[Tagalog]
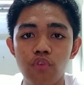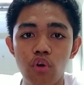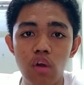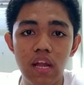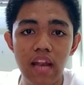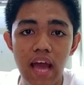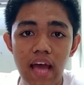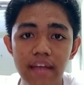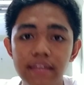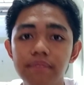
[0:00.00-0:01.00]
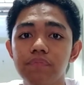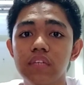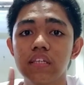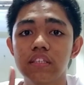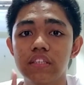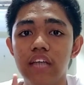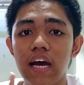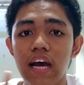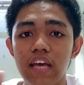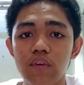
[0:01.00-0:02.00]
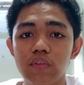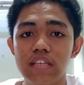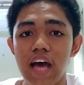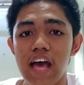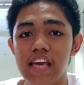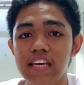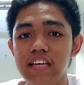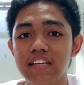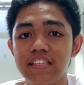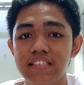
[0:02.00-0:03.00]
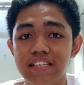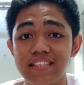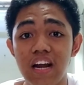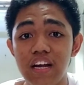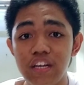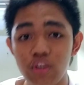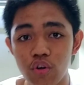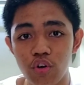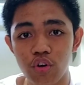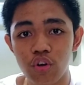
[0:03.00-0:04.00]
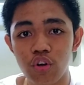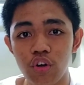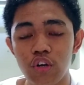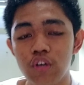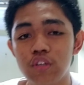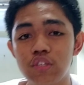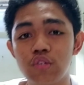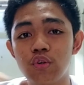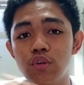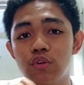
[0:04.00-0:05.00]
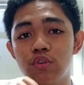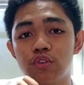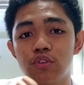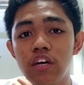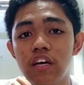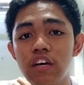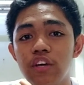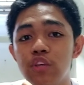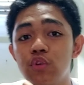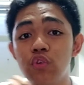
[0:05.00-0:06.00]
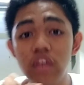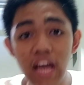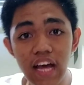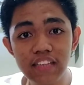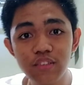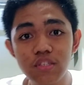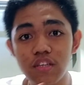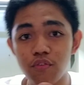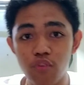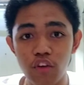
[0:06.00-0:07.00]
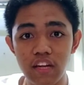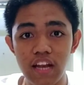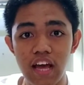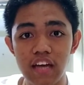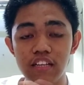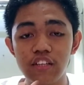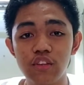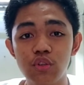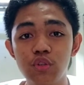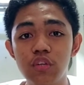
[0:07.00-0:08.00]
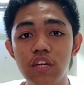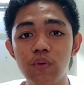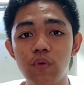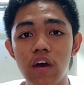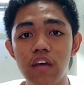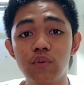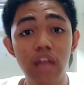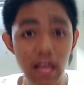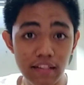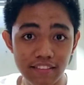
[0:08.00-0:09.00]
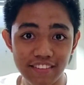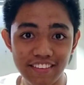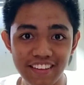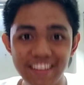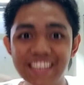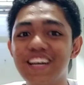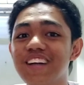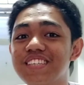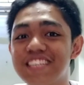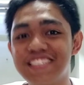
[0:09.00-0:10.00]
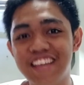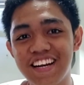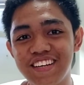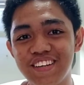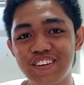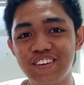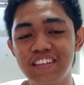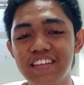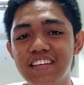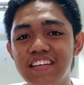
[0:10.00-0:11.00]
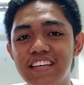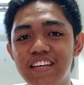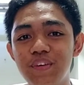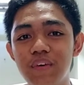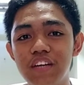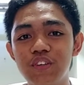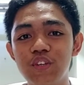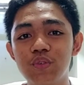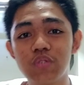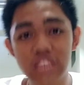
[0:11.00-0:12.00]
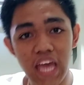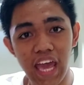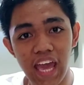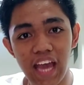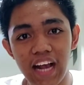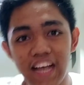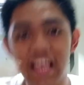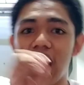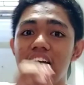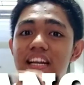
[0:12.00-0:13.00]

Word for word: Froilan, tsaka yung isa ay Cesario So yung yung land doon sa Froilan, doon kinuha yung land. Tsaka yung Cesario, kinuha doon yung se. Kaya